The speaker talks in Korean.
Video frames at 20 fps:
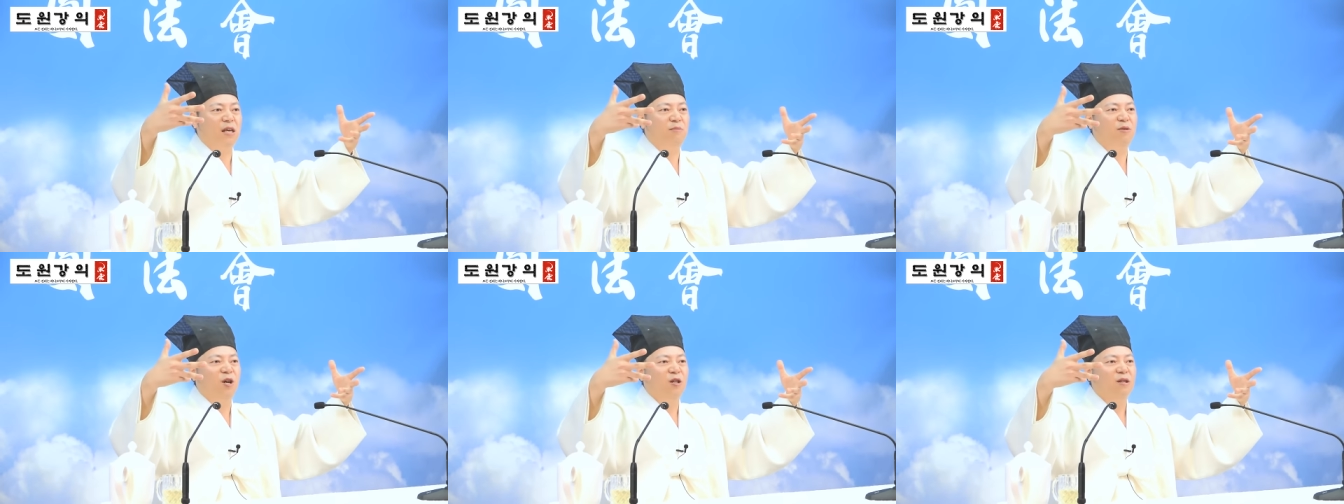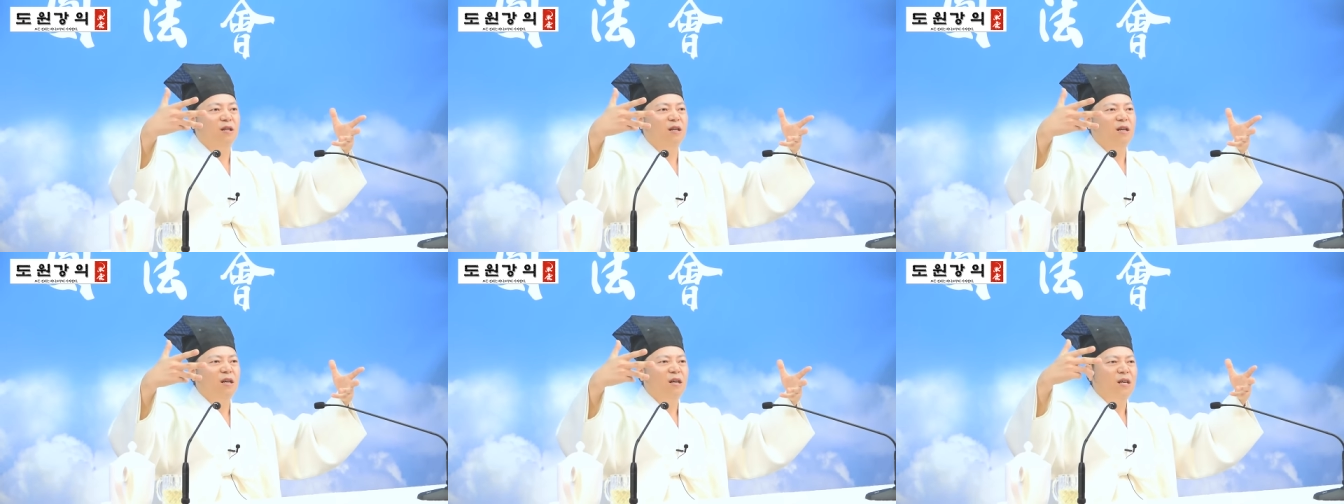
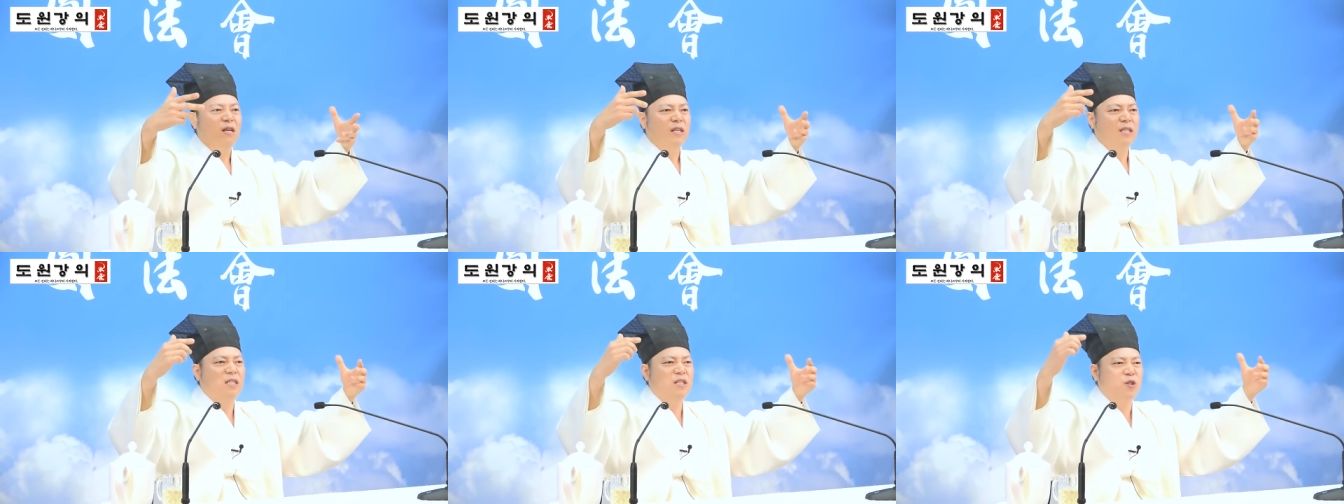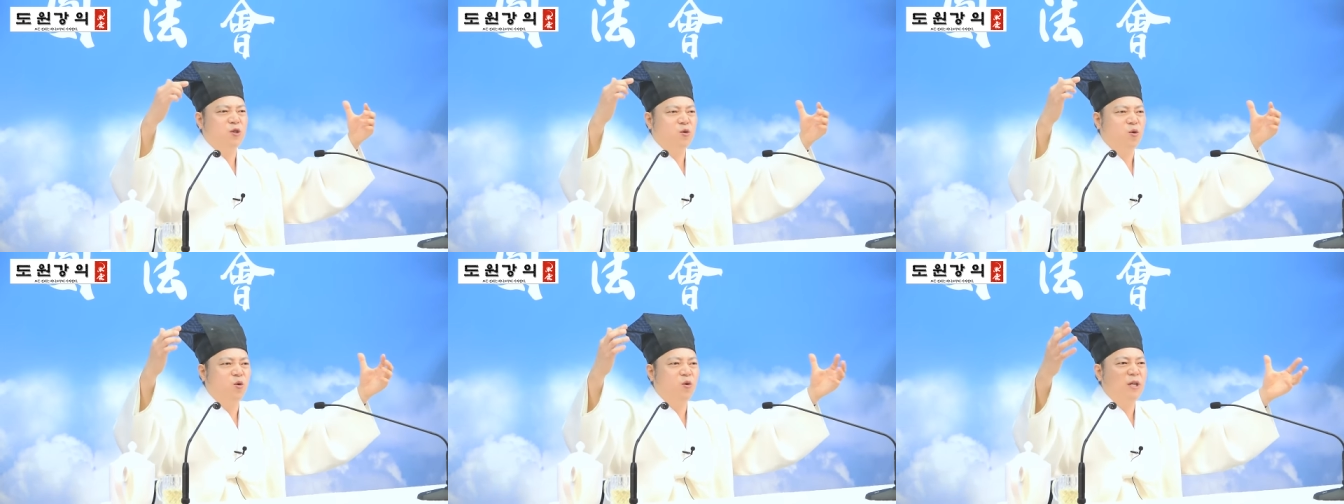되면
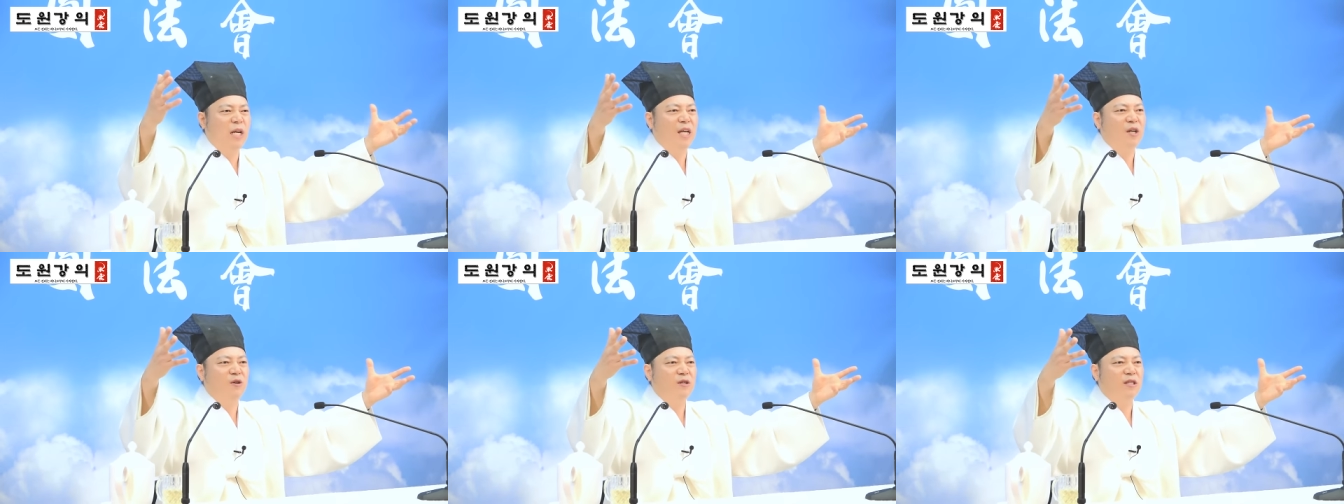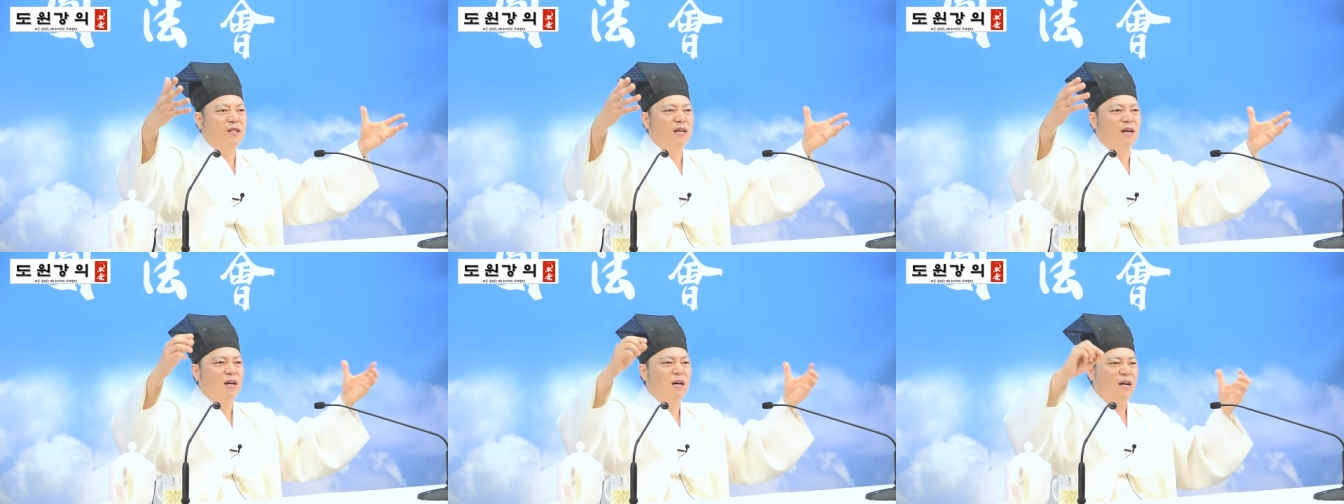그 좋은
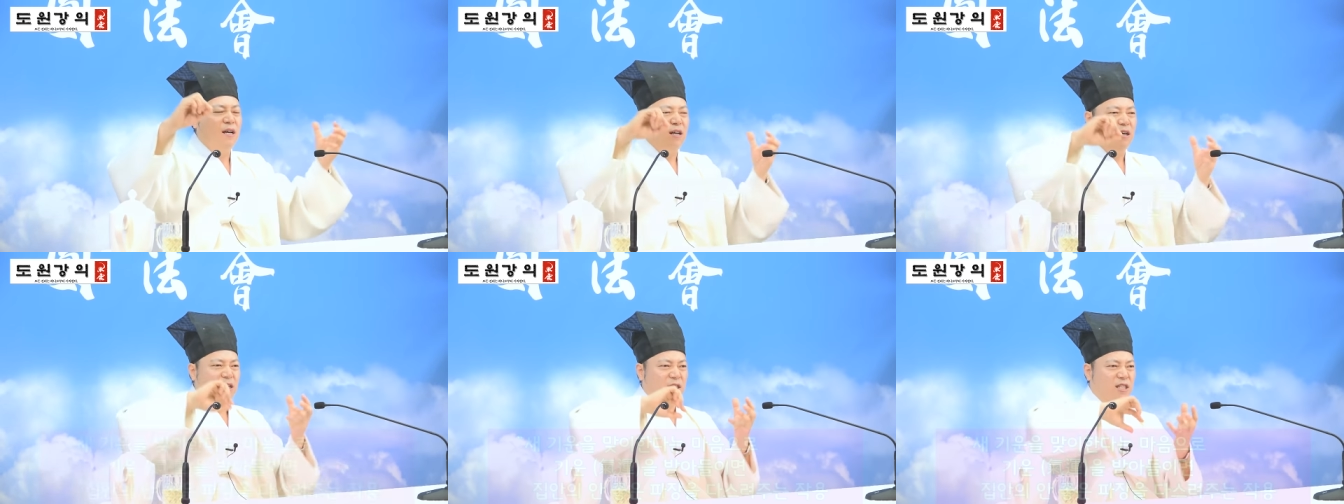에너지가